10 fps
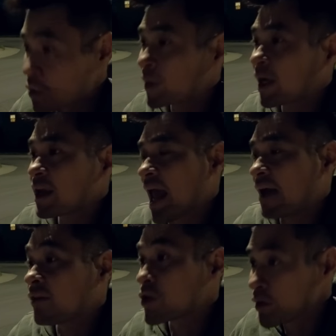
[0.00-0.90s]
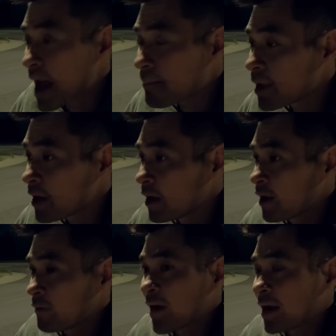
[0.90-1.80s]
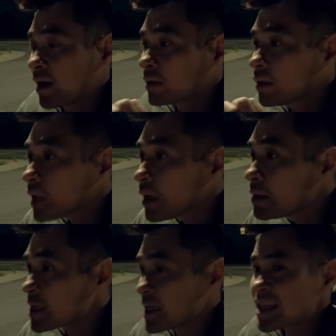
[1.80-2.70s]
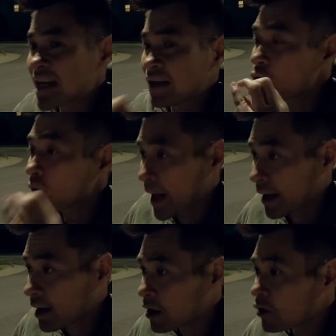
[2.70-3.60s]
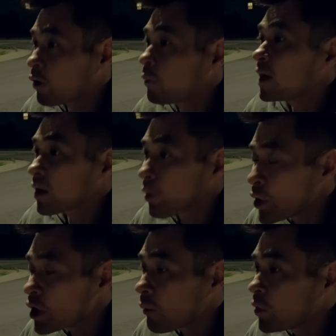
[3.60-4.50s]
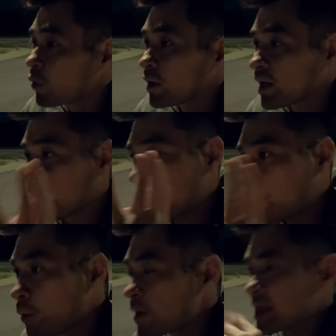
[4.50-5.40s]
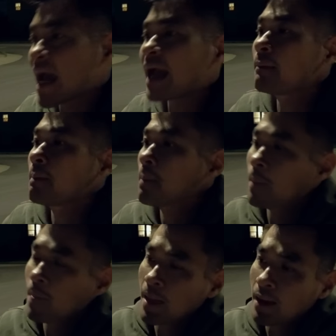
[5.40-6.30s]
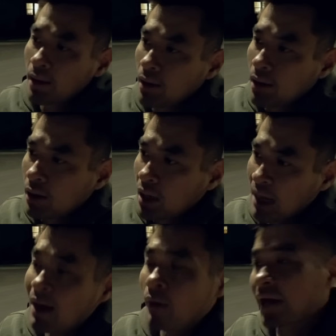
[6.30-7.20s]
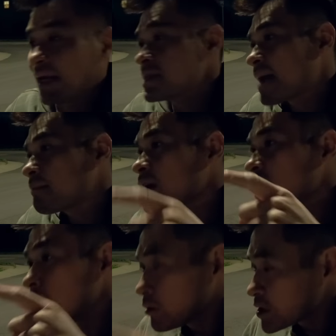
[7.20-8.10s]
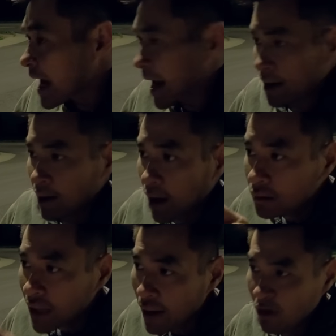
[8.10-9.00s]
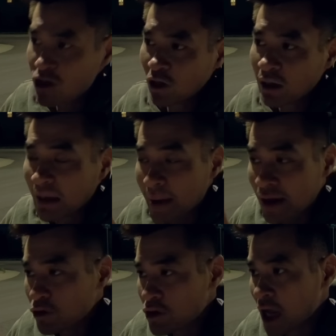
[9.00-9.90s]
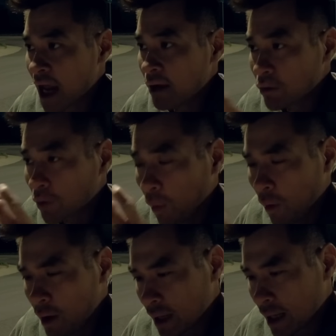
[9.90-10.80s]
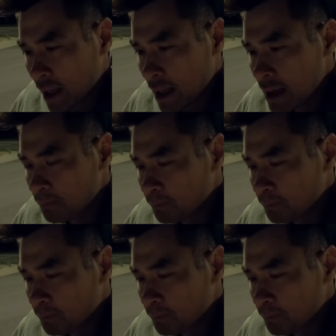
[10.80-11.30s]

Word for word: xung quanh căn nhà vào giữa đêm. Và lần thứ tư á, chiếc xe này xuất hiện á, cũng là lần cuối cùng luôn, là vào 4 giờ sáng. Thì bắt đầu cảnh sát mới điều tra lần theo cái biển số xe của cái